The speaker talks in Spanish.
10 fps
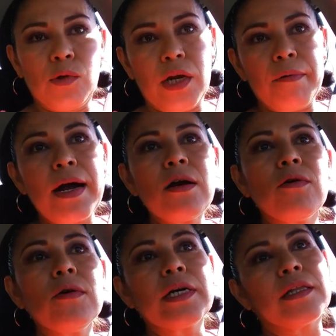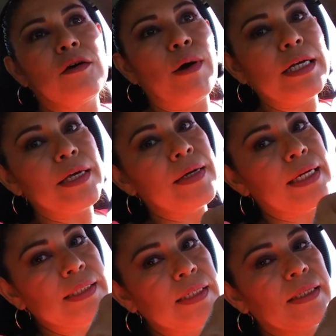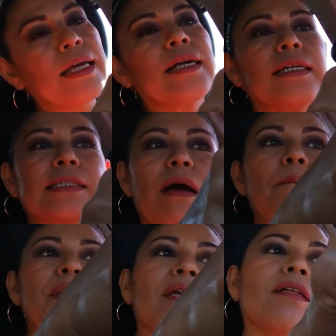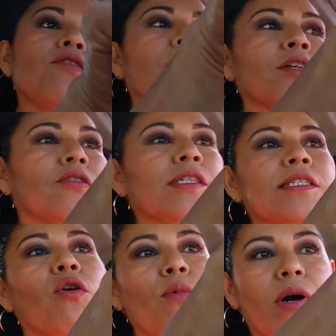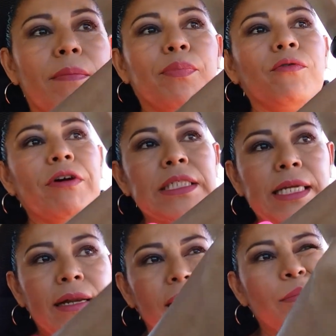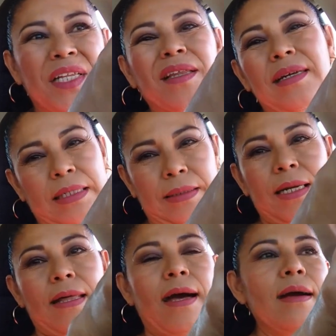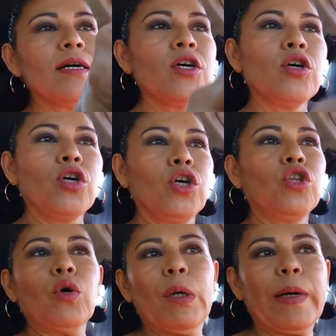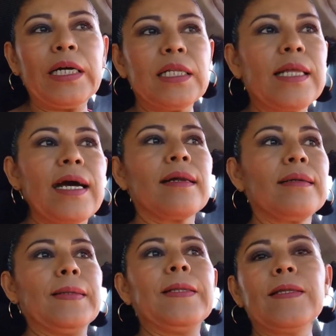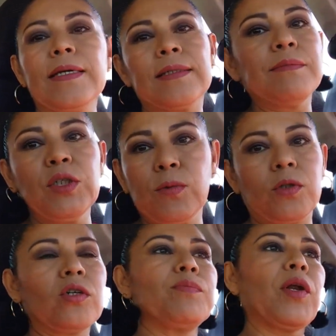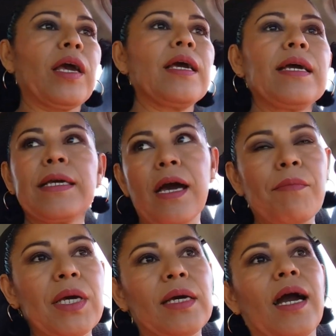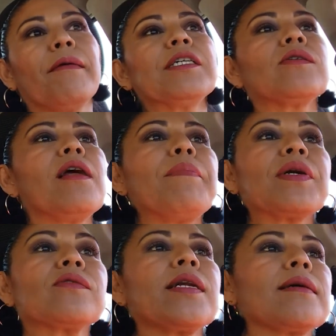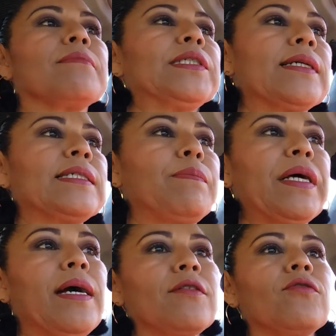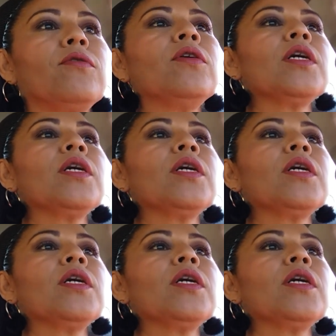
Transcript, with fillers: trabajo que dejó aquí en casita y que le están pidiendo. Entonces como Capufe está realmente en la entrada, no me va a quitar ni 10 minutos porque ya me avisó la persona que me está esperando.